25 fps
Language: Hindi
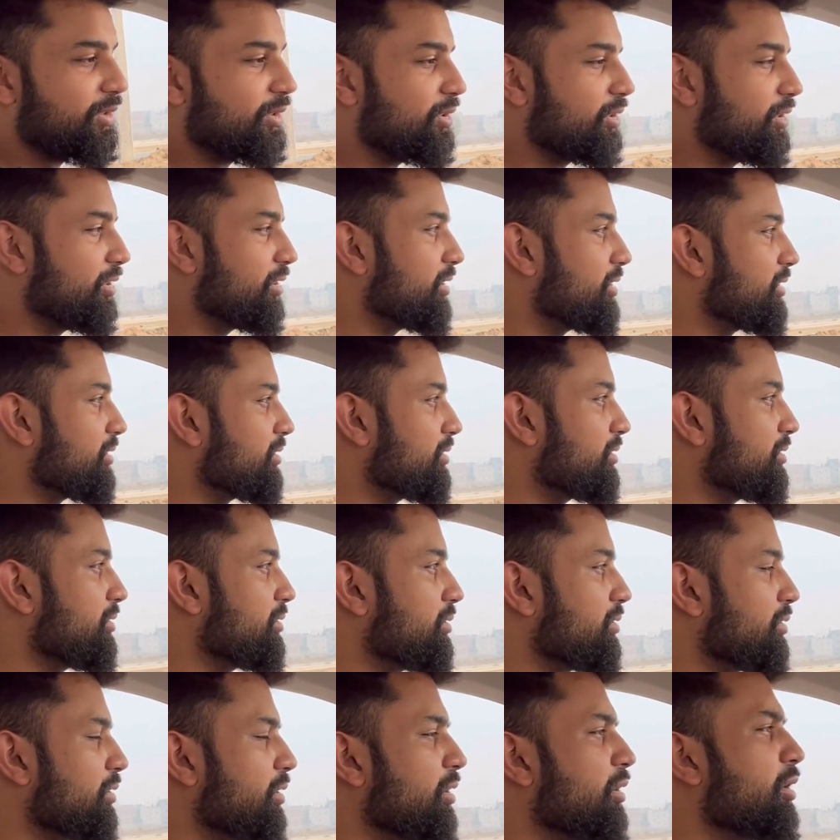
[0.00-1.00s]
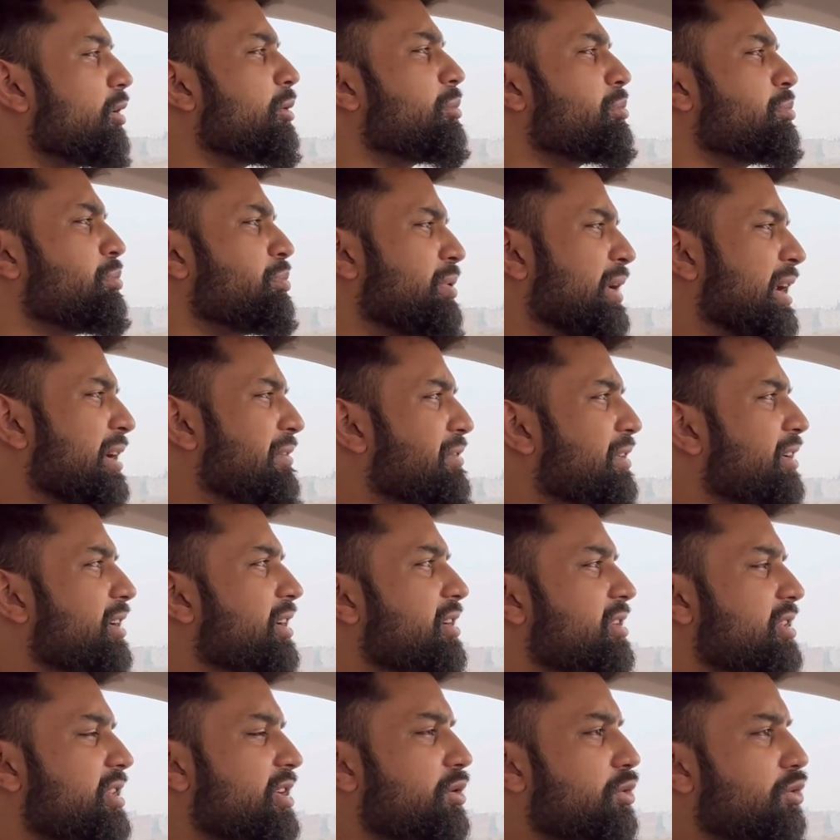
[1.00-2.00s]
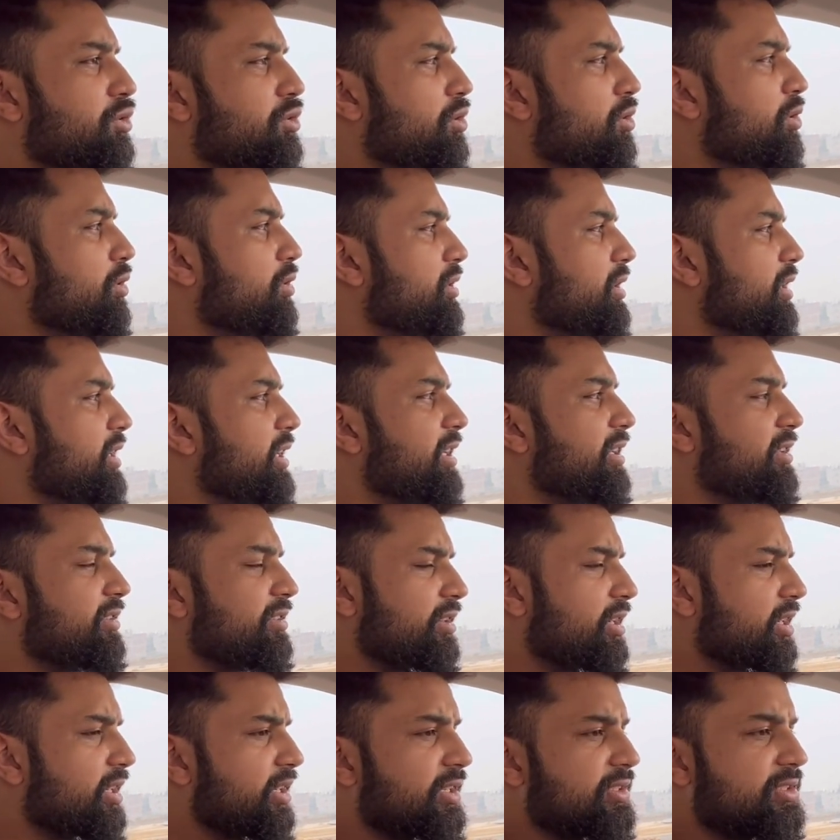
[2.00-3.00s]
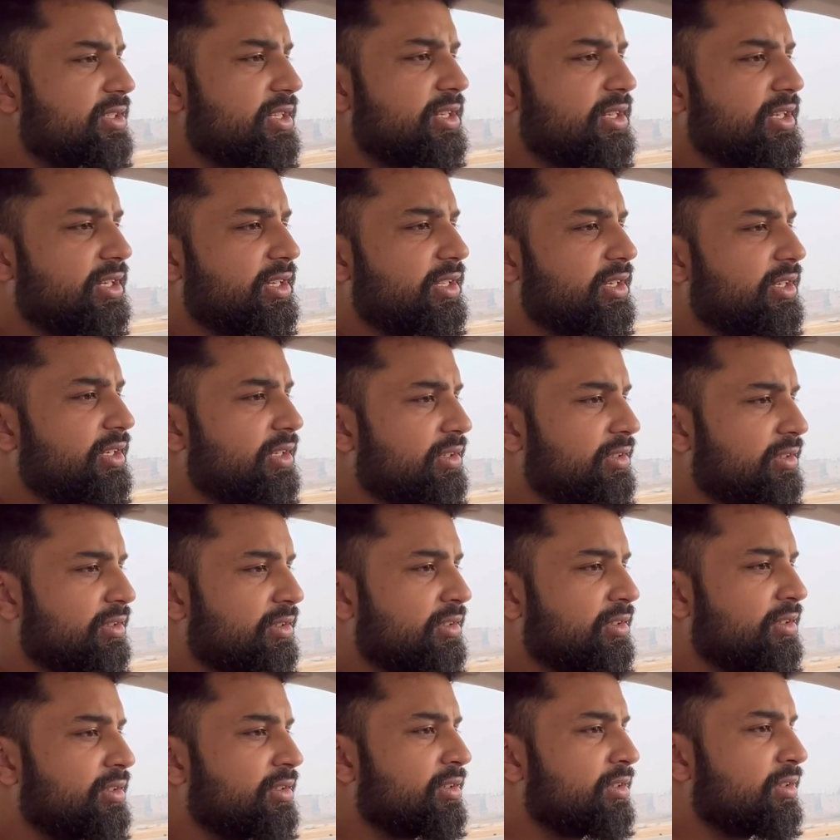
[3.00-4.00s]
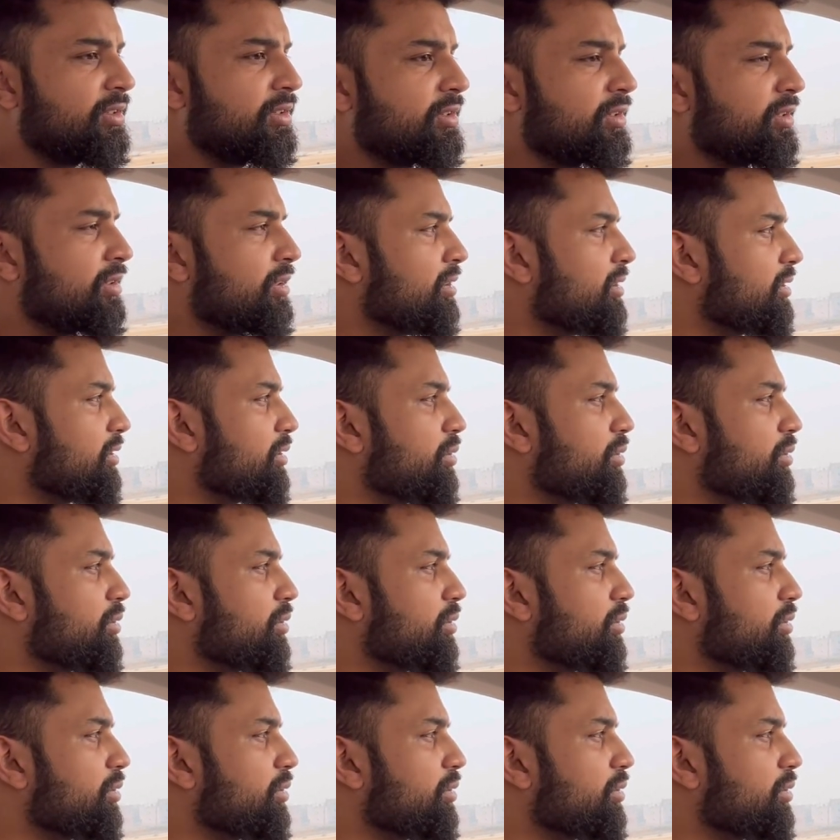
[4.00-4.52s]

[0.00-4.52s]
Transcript: और और प्रेफर करते हैं कुछ और तरीके से आना जाना करे हम्म,